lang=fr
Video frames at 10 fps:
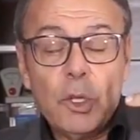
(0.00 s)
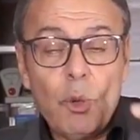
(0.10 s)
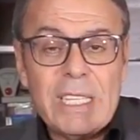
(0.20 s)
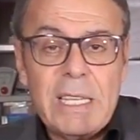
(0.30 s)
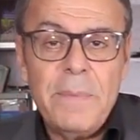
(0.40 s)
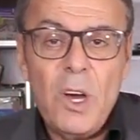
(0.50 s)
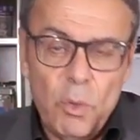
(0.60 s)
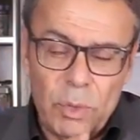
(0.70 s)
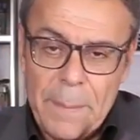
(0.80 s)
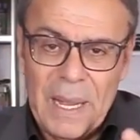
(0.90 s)

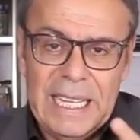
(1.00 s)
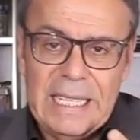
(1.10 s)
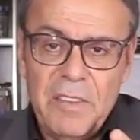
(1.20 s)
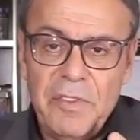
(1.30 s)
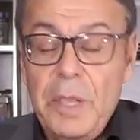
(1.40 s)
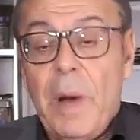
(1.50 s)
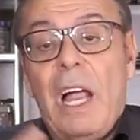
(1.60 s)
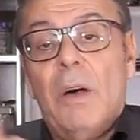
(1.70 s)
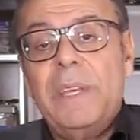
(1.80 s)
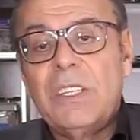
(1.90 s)
Troisièmement, on a parlé des fibres.
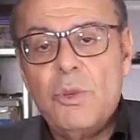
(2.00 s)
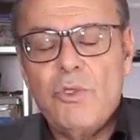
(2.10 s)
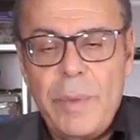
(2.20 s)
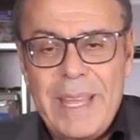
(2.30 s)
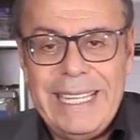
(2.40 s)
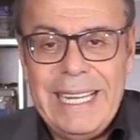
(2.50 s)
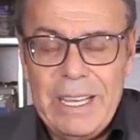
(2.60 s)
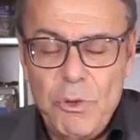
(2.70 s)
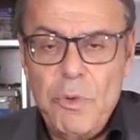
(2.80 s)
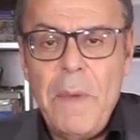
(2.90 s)
Alors bien sûr, je vais mettre des
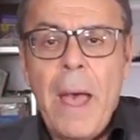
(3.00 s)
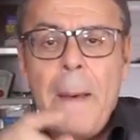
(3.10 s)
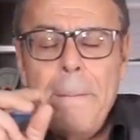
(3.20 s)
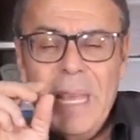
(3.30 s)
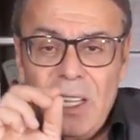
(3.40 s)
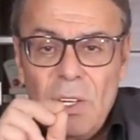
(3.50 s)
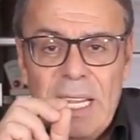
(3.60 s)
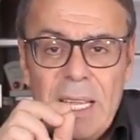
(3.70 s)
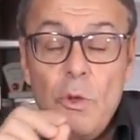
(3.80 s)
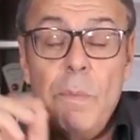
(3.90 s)
légumes, mais dans
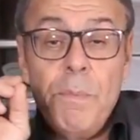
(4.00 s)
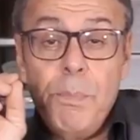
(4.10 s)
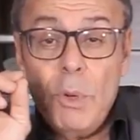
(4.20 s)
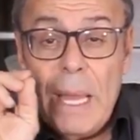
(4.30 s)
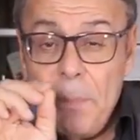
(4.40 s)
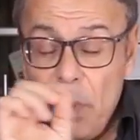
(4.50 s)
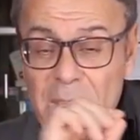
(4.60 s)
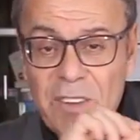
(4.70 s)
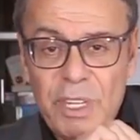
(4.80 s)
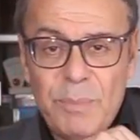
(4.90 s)
les légumes, pour la
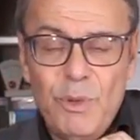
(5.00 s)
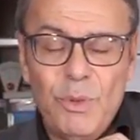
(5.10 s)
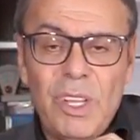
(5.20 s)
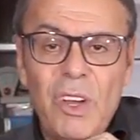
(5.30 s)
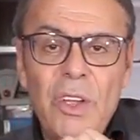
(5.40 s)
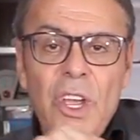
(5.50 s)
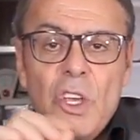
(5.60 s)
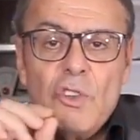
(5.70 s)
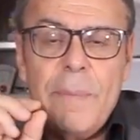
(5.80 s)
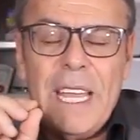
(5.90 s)
première fois depuis longtemps,
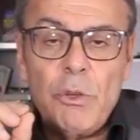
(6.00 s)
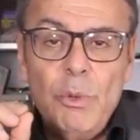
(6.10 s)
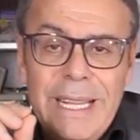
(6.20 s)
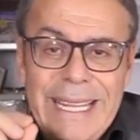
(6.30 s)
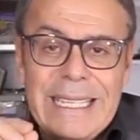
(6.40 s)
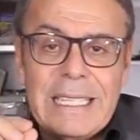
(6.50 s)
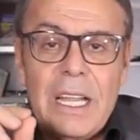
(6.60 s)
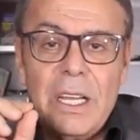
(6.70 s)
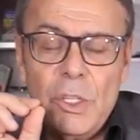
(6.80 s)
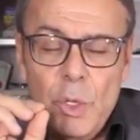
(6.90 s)
je vais mettre une
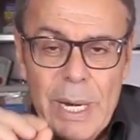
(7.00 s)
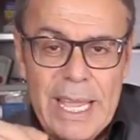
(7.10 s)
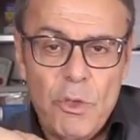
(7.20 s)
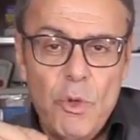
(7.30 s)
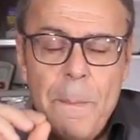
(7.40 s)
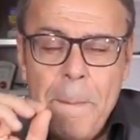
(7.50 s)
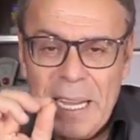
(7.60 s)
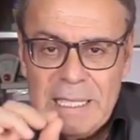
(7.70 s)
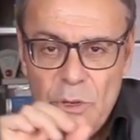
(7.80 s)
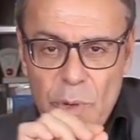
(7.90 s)
liste de légumes
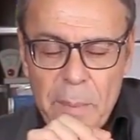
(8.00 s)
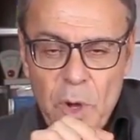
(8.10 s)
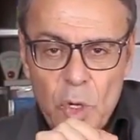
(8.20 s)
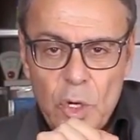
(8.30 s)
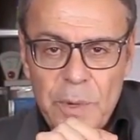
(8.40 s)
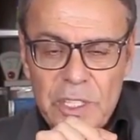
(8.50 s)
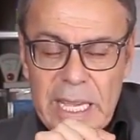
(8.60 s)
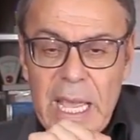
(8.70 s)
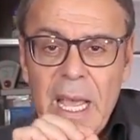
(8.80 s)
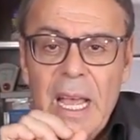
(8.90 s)
particulièrement
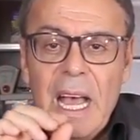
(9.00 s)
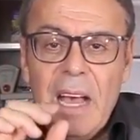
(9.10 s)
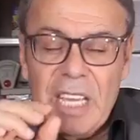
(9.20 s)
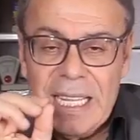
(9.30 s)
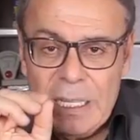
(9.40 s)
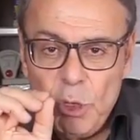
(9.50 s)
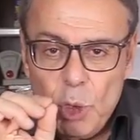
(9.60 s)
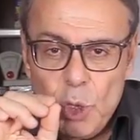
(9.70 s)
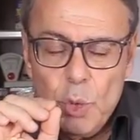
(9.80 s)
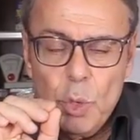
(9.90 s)
recommandés, avec des
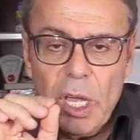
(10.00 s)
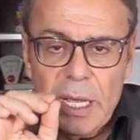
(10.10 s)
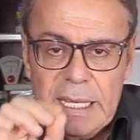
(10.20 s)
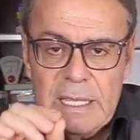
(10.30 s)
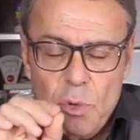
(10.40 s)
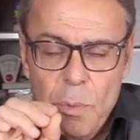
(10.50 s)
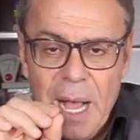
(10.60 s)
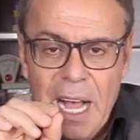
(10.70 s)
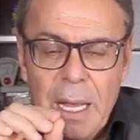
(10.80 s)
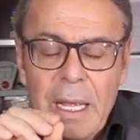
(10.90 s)
taux de sucre qui sont
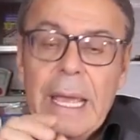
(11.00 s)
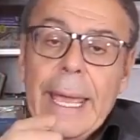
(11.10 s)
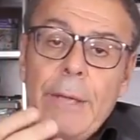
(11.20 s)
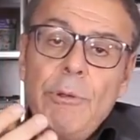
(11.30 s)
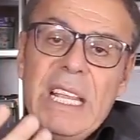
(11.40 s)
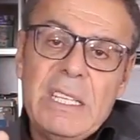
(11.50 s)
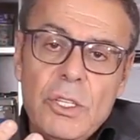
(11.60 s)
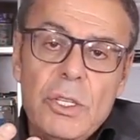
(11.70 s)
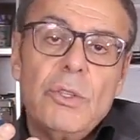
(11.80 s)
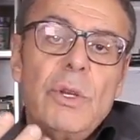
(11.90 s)
bas, et une
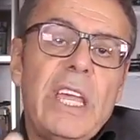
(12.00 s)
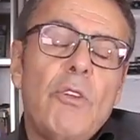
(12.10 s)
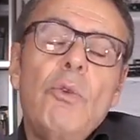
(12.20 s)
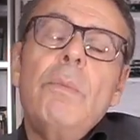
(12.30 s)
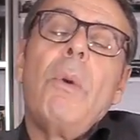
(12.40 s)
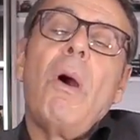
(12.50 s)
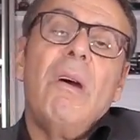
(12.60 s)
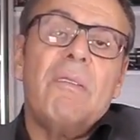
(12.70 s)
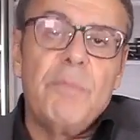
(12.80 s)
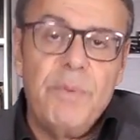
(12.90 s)
liste de légumes,
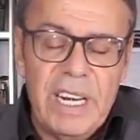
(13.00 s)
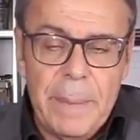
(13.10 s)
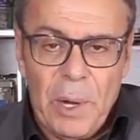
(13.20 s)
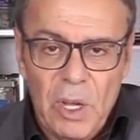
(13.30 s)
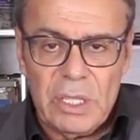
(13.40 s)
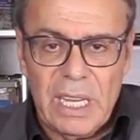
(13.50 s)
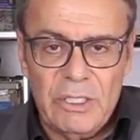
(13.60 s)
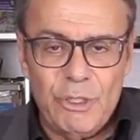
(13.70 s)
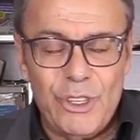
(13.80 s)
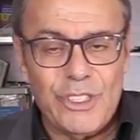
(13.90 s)
vous pouvez les prendre
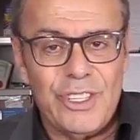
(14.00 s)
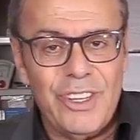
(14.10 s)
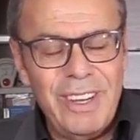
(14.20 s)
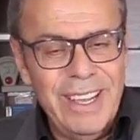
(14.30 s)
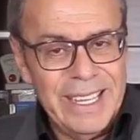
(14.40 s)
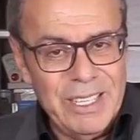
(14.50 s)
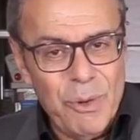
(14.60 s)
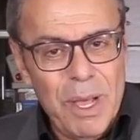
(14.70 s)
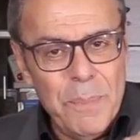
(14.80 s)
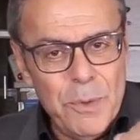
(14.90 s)
hein, de temps en temps, qui
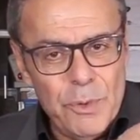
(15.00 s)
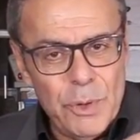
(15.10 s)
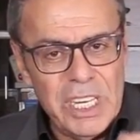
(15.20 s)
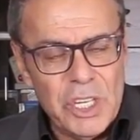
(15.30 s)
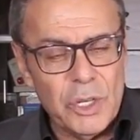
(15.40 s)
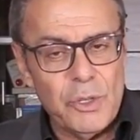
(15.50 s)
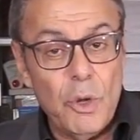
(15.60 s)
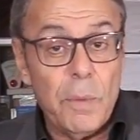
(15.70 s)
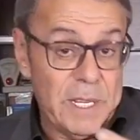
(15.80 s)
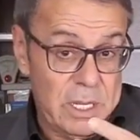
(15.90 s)
sont un peu plus riches en
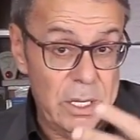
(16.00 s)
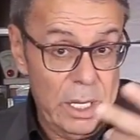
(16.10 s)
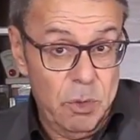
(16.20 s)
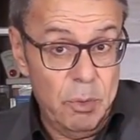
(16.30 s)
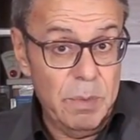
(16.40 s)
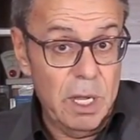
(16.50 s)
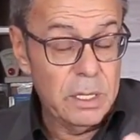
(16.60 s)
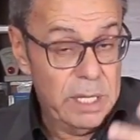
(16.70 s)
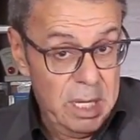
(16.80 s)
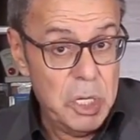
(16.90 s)
sucre, parce qu'un légume,
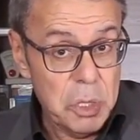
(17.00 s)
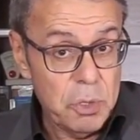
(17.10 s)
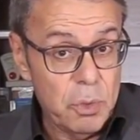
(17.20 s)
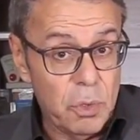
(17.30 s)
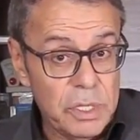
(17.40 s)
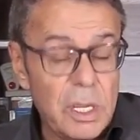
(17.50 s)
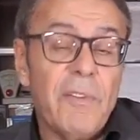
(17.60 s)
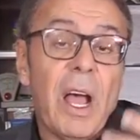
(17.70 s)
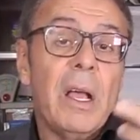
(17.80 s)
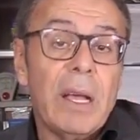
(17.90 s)
c'est riche en sucre aussi,
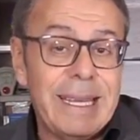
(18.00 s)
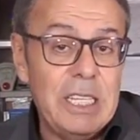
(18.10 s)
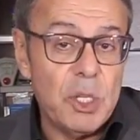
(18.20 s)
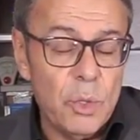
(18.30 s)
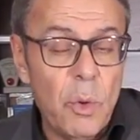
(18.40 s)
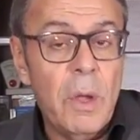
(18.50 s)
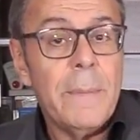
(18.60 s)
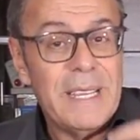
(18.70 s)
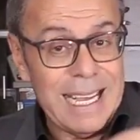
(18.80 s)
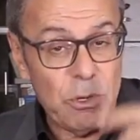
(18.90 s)
enfin riche non,
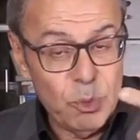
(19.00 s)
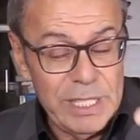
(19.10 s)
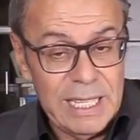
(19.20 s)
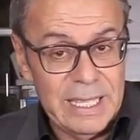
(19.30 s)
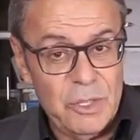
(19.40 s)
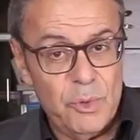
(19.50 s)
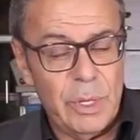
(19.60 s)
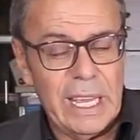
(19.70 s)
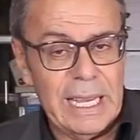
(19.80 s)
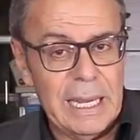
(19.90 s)
mais ça contient des
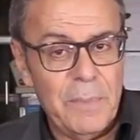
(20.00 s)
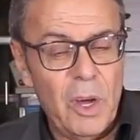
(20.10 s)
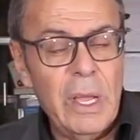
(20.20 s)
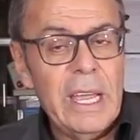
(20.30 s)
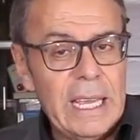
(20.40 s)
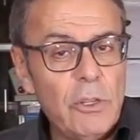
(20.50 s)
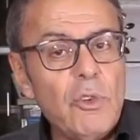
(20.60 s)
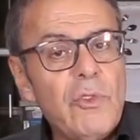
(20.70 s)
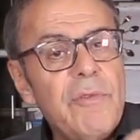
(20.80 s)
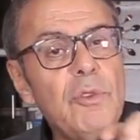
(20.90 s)
sucres également, et
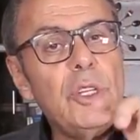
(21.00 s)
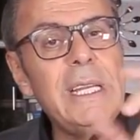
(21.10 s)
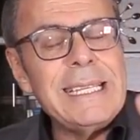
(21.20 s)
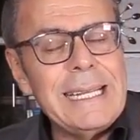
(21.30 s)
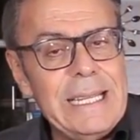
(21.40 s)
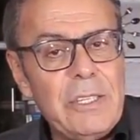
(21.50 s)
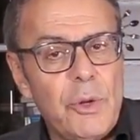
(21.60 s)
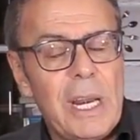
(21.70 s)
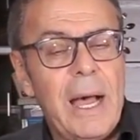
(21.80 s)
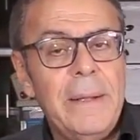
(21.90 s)
donc je vais vous donner cette
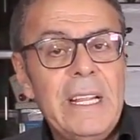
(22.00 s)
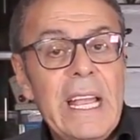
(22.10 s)
liste-là.